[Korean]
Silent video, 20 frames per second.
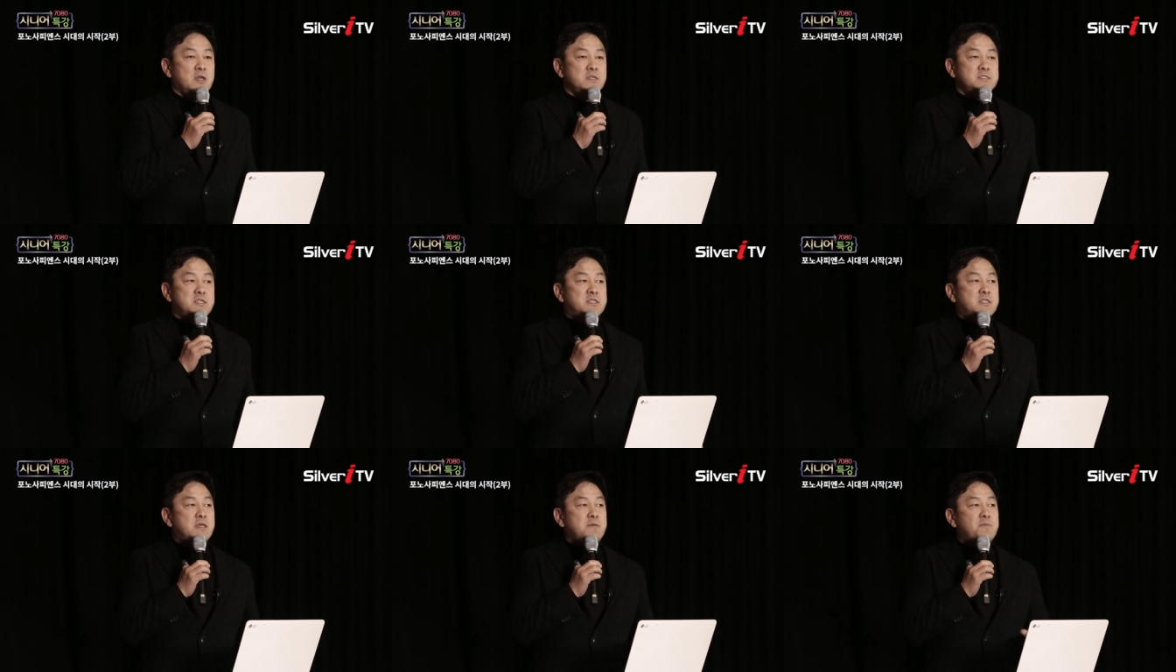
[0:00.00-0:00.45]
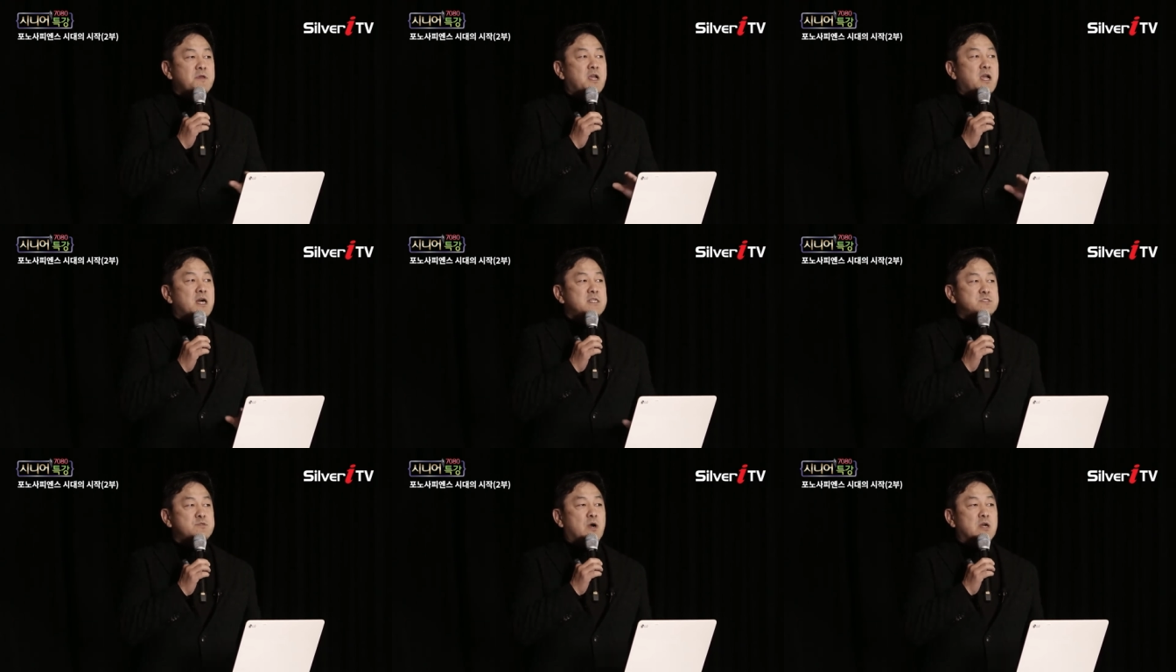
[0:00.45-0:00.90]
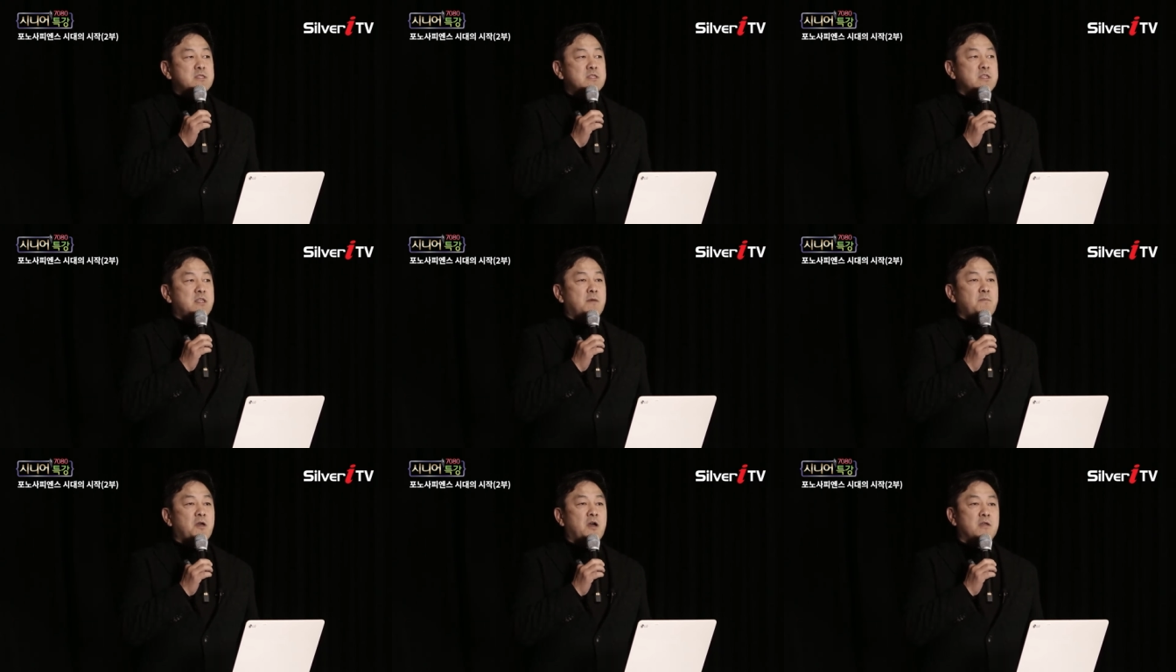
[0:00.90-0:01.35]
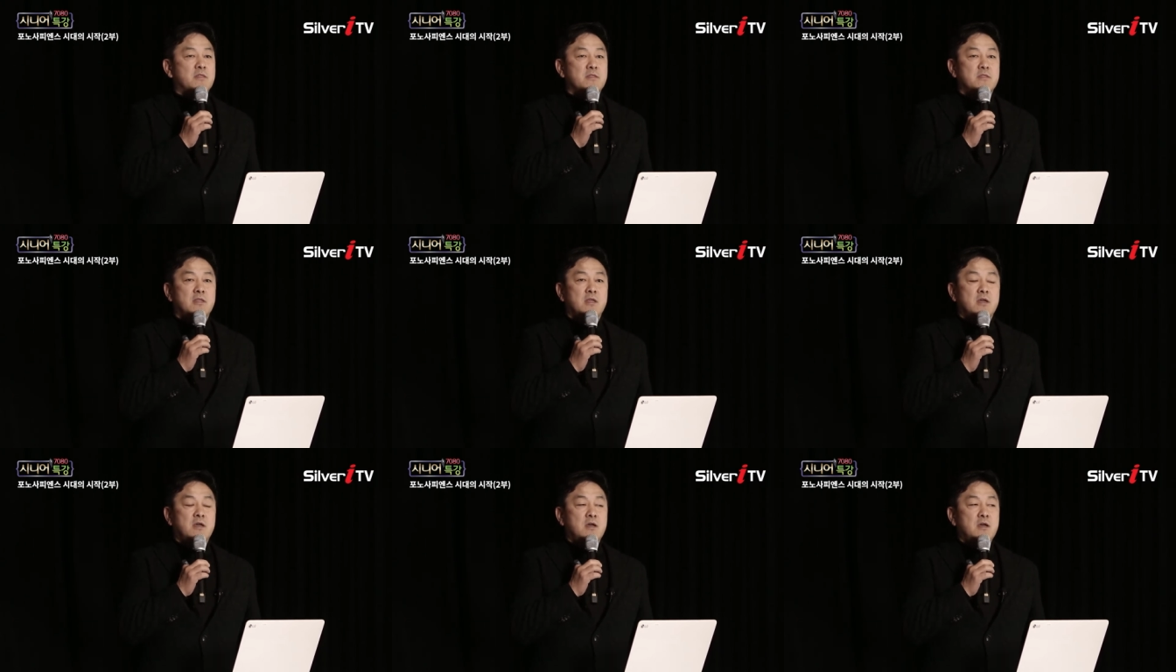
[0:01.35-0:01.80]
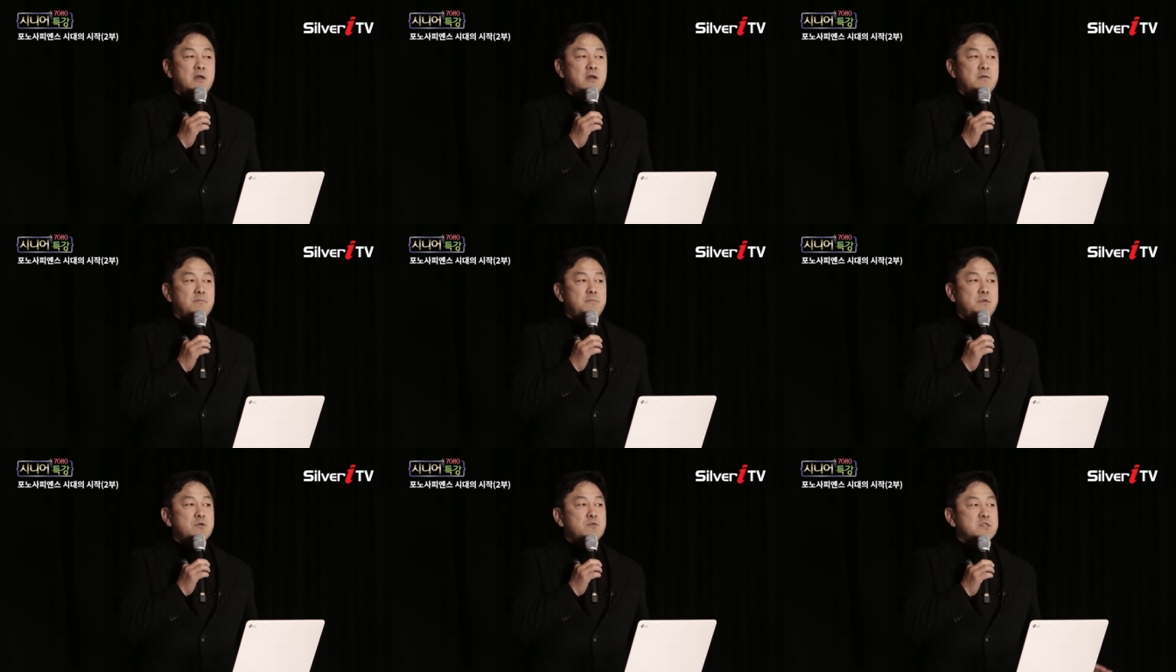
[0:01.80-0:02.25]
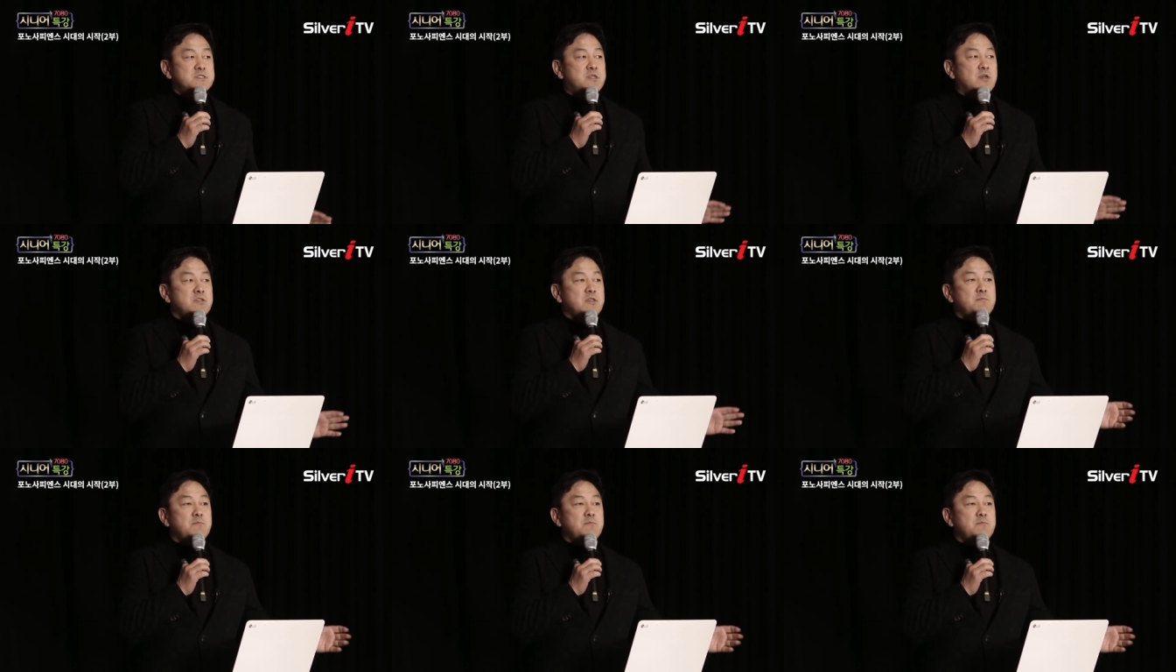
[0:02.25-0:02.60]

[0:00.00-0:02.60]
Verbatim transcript: 이제 TV까지 확대되면 미국에서